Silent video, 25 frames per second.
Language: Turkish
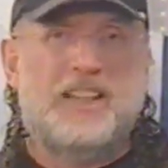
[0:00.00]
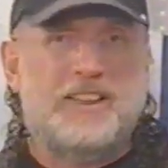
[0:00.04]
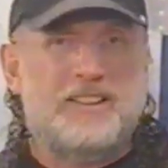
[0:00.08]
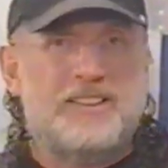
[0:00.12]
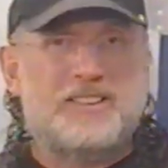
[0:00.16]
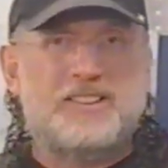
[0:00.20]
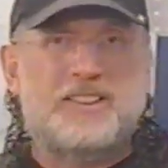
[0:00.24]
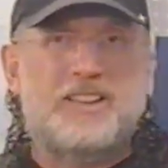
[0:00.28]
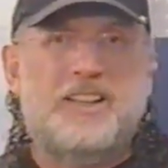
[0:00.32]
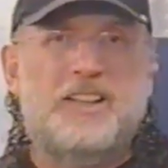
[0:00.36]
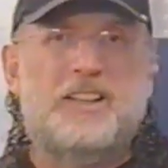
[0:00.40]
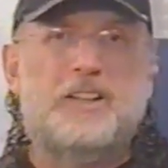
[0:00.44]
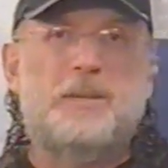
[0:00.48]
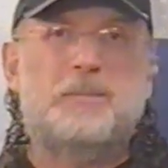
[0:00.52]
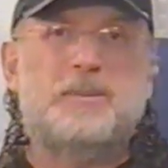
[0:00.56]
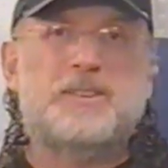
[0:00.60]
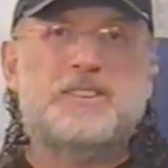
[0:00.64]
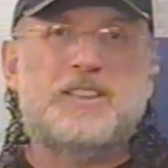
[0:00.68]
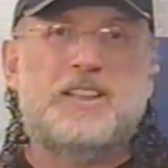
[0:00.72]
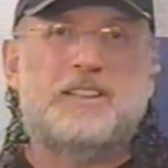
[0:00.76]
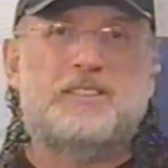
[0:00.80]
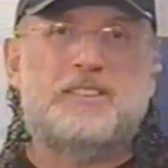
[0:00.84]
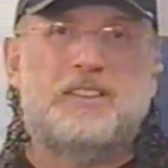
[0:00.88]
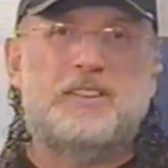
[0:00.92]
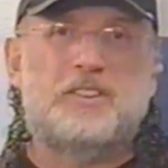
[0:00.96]
Kendisiyle de
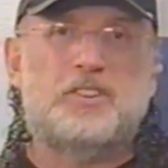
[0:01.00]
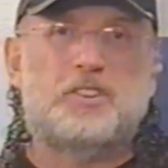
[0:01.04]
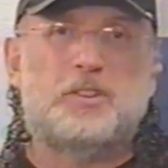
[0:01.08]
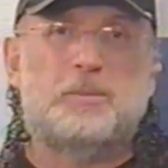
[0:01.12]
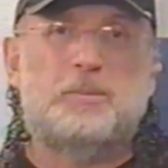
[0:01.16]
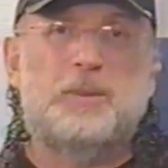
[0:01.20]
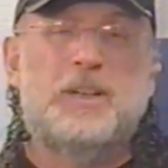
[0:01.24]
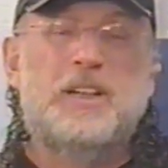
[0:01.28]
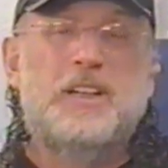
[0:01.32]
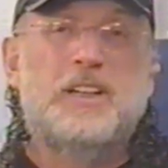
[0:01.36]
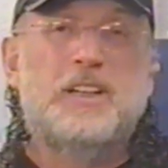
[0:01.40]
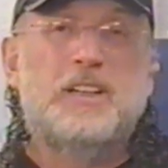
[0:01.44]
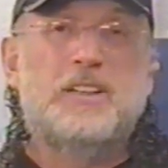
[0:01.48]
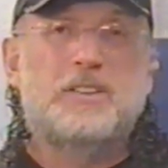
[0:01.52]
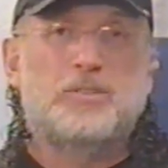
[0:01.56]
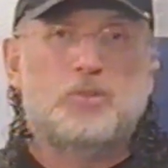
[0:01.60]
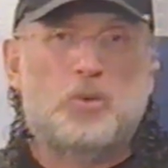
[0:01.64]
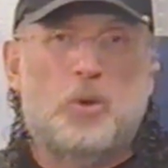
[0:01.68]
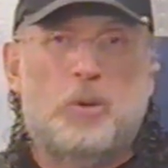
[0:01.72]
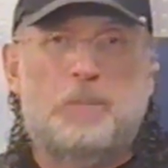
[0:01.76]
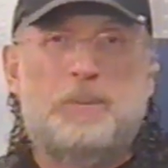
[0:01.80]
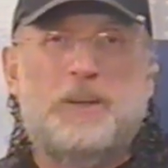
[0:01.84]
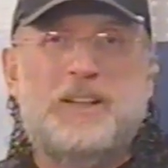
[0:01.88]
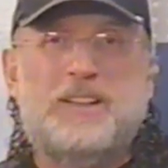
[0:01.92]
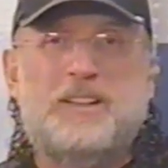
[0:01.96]
bizzat tanışıp
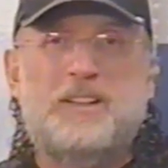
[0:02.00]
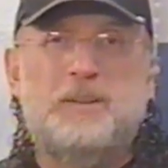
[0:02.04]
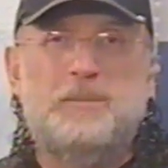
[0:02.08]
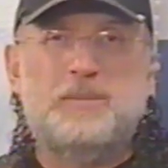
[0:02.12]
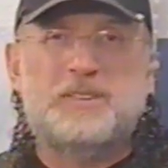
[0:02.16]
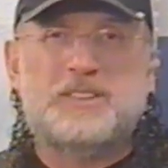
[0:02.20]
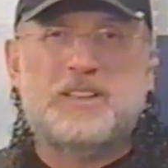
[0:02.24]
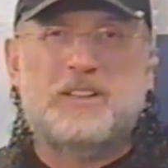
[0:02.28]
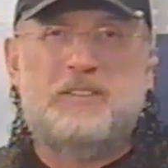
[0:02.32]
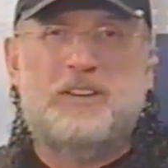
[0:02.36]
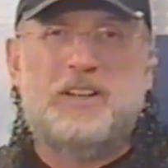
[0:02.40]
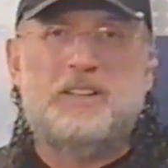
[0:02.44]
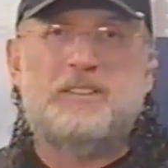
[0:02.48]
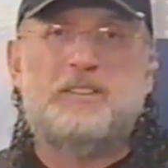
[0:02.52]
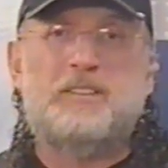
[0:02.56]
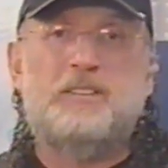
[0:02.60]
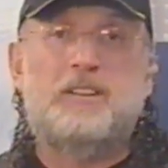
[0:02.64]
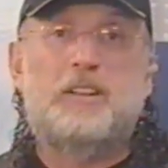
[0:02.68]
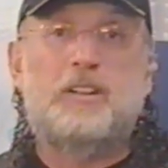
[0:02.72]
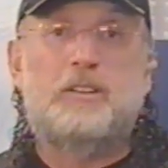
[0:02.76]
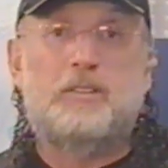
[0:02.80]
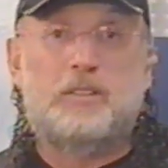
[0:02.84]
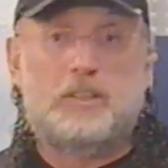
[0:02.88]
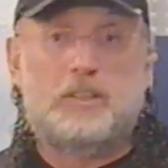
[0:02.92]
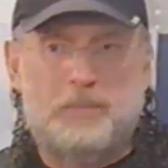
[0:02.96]
sohbetliğimiz de var
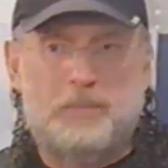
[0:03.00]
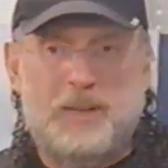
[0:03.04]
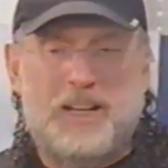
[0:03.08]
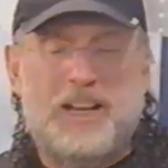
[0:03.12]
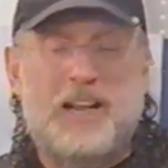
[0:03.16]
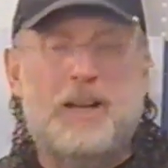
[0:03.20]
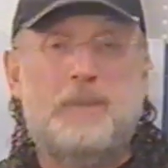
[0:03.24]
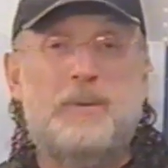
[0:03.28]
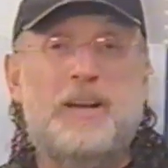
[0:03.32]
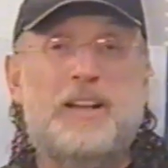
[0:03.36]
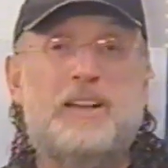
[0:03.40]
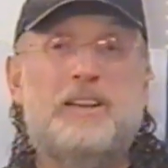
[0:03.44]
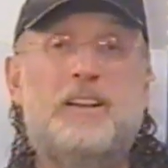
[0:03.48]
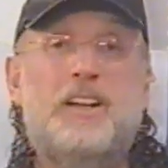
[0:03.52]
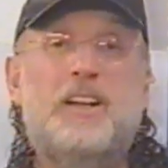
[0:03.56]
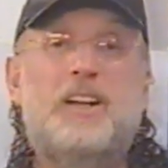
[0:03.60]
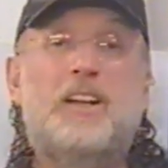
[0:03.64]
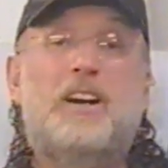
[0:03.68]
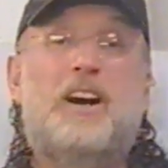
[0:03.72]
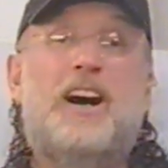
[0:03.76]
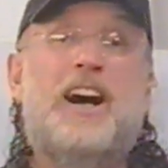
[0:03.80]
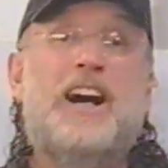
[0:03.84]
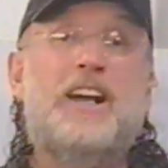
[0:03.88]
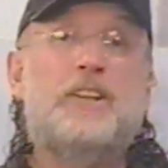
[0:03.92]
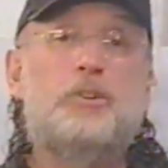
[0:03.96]
beraber
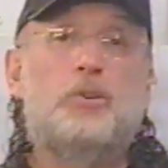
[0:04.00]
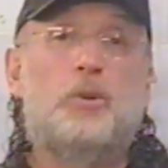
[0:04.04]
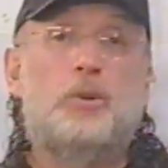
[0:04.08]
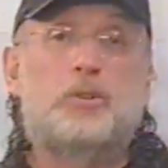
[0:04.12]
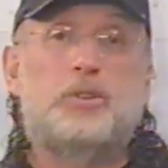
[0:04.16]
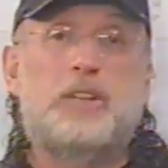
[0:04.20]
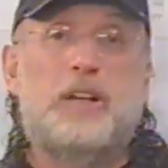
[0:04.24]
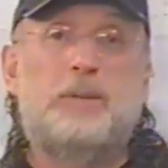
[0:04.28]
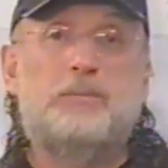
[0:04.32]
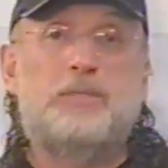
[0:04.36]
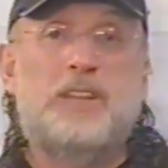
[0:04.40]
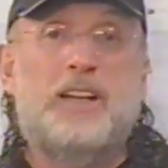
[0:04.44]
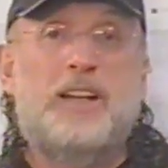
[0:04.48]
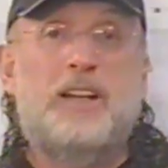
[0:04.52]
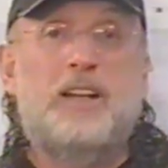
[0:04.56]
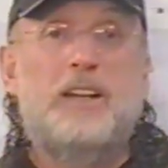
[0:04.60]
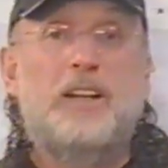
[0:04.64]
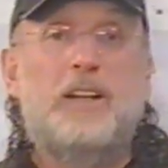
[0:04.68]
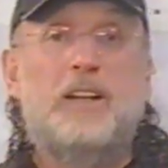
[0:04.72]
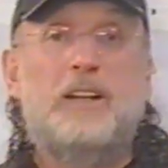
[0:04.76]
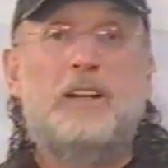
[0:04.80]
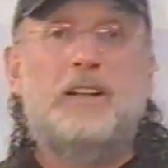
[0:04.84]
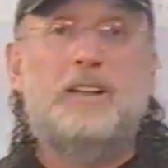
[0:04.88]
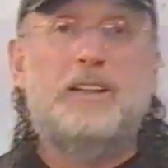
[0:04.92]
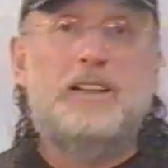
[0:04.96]
aynı
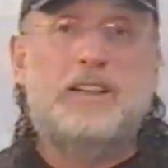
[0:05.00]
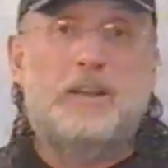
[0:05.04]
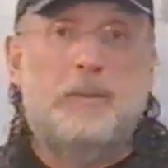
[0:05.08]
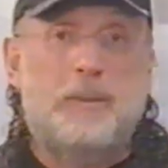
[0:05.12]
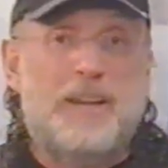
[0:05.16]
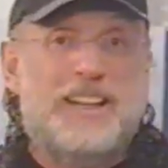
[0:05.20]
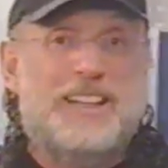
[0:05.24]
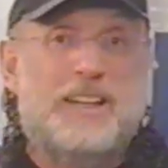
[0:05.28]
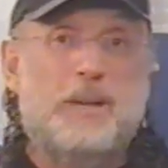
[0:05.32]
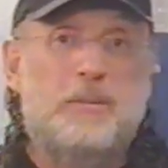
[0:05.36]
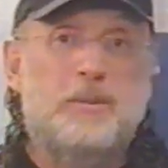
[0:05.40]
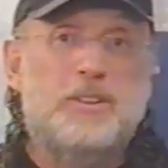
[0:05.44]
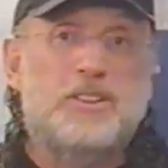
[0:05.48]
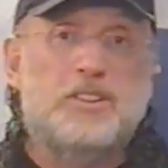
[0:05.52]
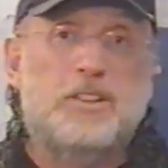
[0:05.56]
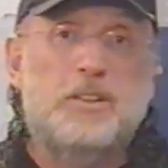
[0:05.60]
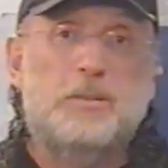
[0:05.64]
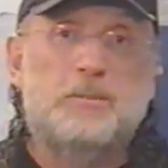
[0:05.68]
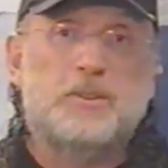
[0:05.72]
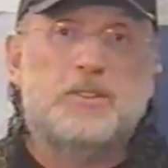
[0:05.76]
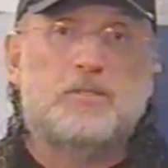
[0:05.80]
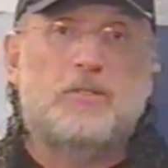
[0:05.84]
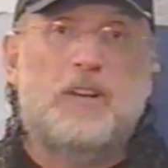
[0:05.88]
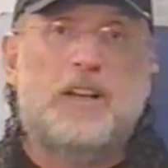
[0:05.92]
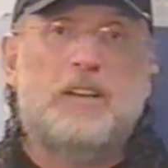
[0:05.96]
ortamda e, yemek
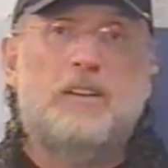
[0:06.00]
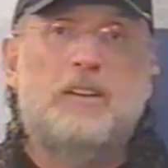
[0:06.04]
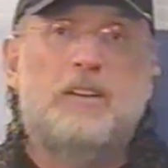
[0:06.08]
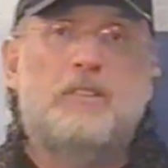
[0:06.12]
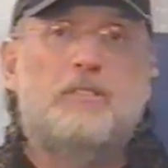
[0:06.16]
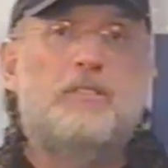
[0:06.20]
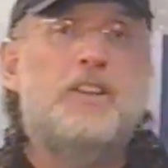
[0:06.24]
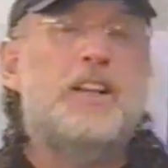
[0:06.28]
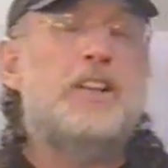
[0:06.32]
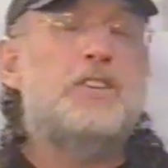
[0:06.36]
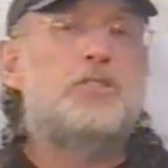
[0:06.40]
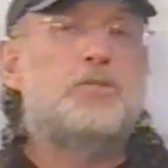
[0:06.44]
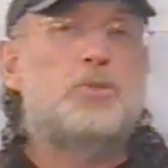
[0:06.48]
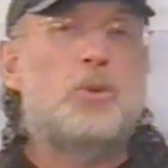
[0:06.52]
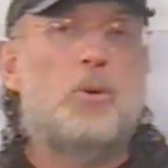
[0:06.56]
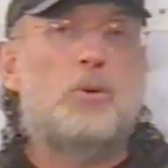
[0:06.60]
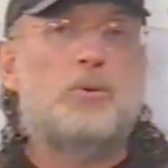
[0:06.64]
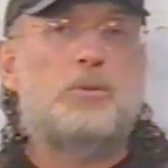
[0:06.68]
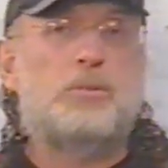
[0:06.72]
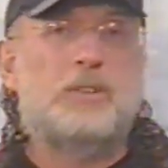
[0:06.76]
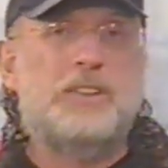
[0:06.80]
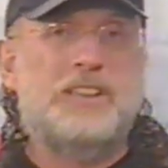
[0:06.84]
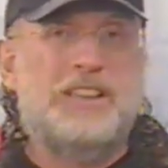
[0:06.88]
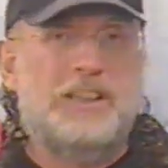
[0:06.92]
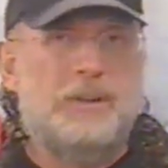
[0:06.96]
yemişliğimiz var ve
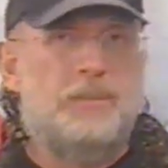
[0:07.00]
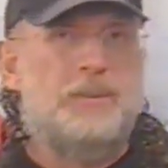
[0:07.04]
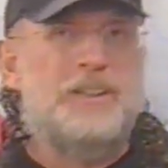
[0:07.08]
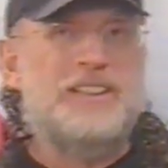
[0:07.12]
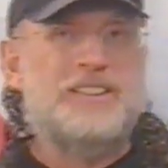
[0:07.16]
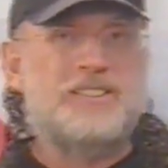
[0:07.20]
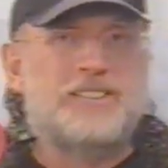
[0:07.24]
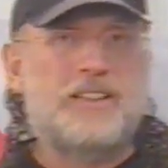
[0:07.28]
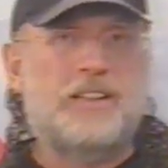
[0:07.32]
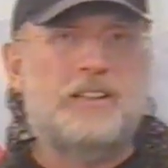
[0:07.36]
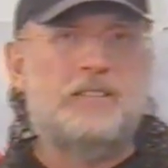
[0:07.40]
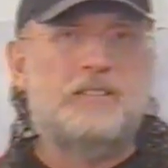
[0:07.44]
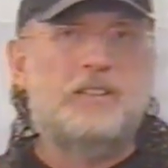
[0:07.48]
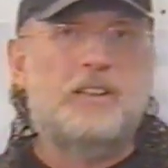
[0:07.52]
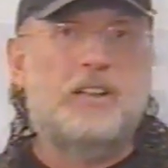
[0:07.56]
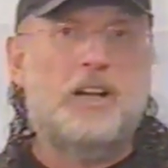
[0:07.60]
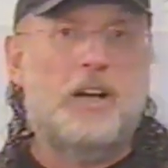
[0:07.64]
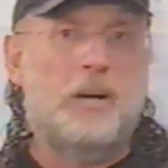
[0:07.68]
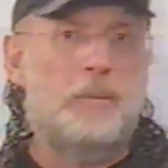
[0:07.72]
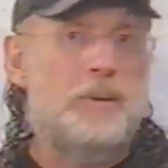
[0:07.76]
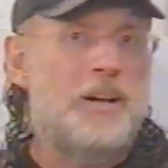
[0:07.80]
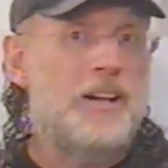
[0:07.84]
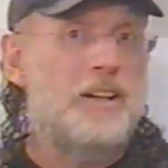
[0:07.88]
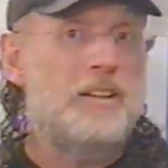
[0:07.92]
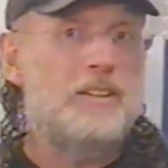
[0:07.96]
çok iyi bir insandı
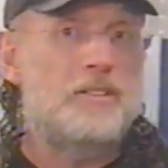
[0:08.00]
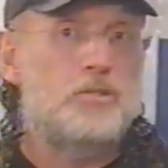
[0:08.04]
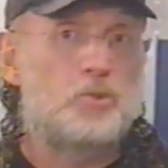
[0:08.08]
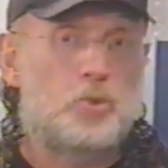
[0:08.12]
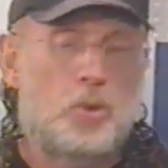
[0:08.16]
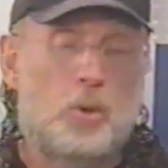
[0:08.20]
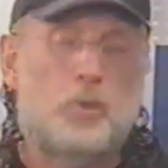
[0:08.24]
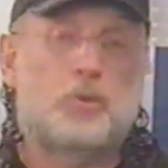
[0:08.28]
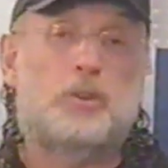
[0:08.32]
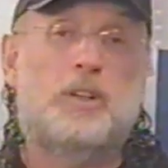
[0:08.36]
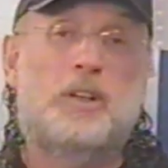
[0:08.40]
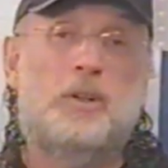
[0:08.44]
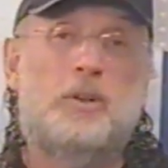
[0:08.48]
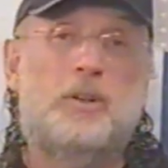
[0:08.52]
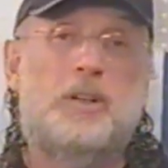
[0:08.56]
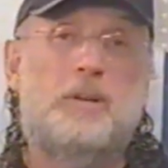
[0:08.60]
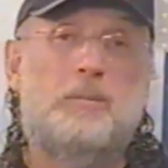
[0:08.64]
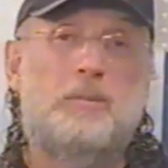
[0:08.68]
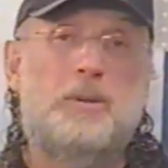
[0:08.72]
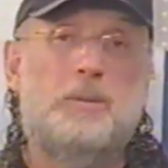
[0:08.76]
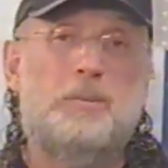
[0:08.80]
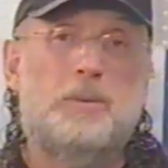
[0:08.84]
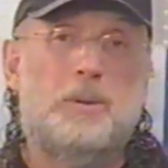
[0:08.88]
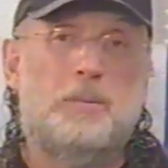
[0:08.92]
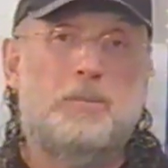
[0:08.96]
ama çok da
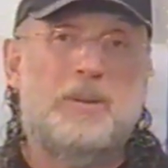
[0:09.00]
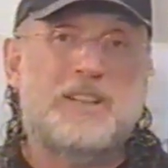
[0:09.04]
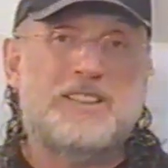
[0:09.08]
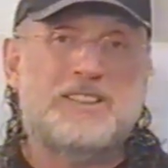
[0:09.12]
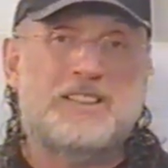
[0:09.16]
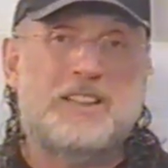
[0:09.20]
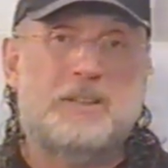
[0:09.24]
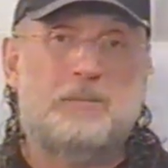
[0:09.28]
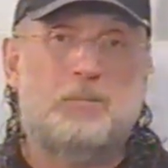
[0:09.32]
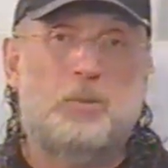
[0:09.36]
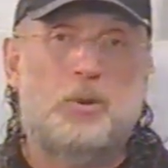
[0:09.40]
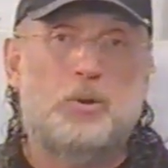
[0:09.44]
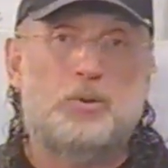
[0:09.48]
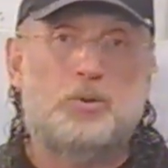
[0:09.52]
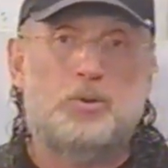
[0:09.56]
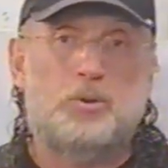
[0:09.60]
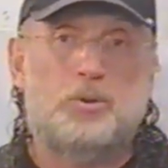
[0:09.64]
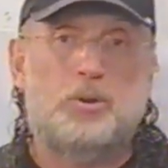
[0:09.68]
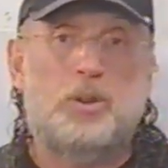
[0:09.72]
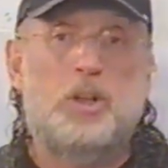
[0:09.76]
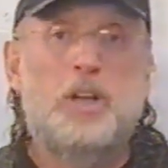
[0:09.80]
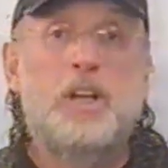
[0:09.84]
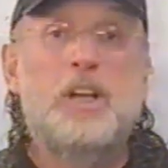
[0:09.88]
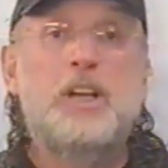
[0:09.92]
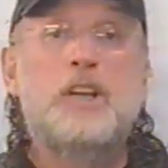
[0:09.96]
önemli bir
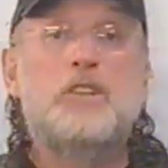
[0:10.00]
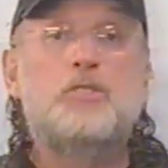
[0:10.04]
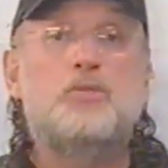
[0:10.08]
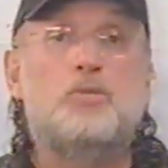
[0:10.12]
basketbolcuydu.